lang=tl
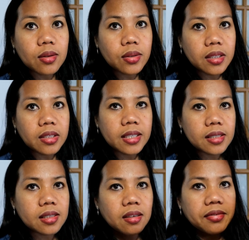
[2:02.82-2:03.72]
ko na
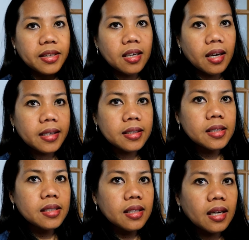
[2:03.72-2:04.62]
Nescafe
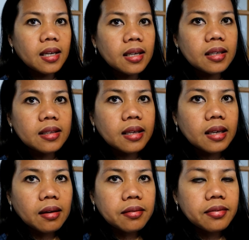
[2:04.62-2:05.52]
guys na
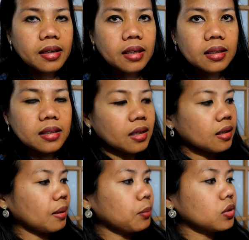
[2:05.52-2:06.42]
decafe yeah
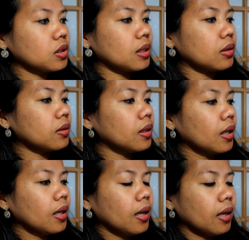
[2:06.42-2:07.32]
cappuccino
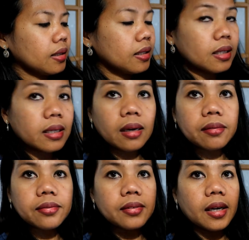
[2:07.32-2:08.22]

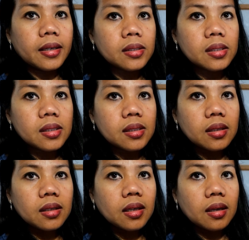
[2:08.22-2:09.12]
decaf guys
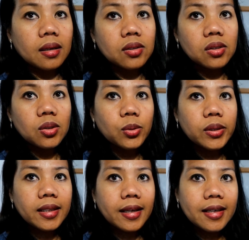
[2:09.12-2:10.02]
yeah as you know
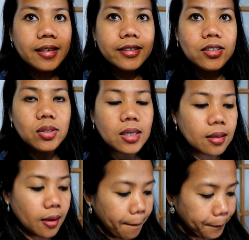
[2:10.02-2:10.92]
that I cannot drink
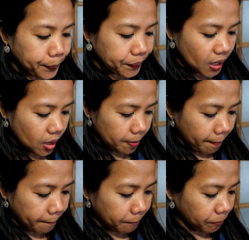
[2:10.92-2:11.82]

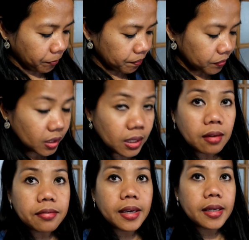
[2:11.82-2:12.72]
um
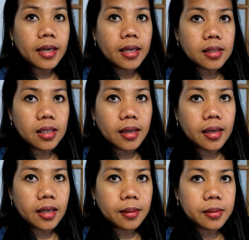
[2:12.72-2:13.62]
caffeine as
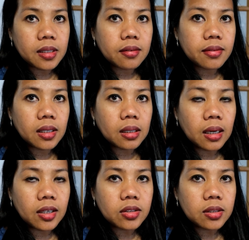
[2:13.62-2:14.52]
I am giving
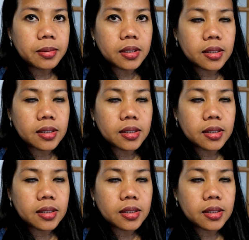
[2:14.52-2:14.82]
100%